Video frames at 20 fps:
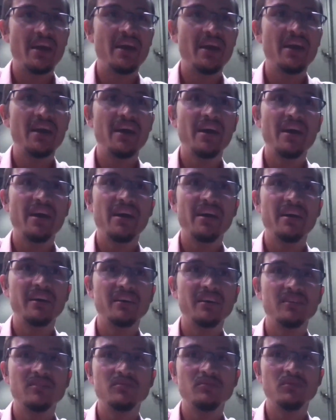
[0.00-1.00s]

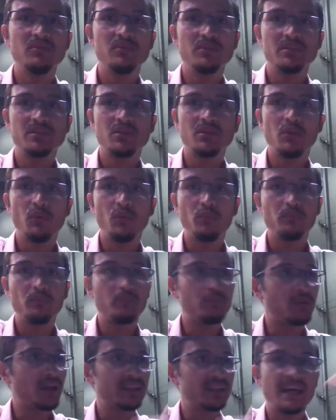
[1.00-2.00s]
é,
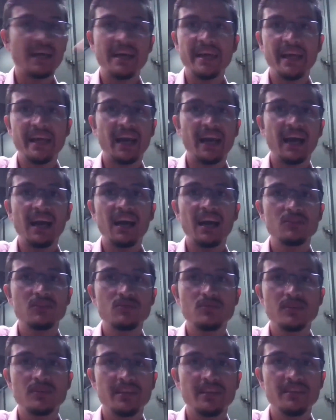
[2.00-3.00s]
para dar
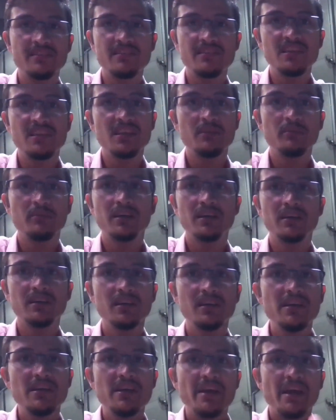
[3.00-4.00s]
recados aqui em cima,
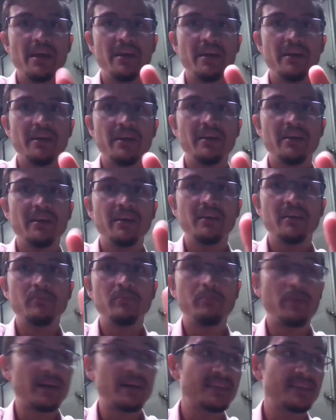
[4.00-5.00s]
é,
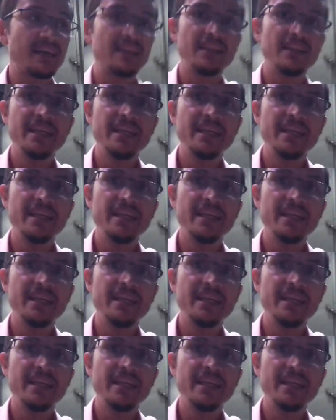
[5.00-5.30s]
passar a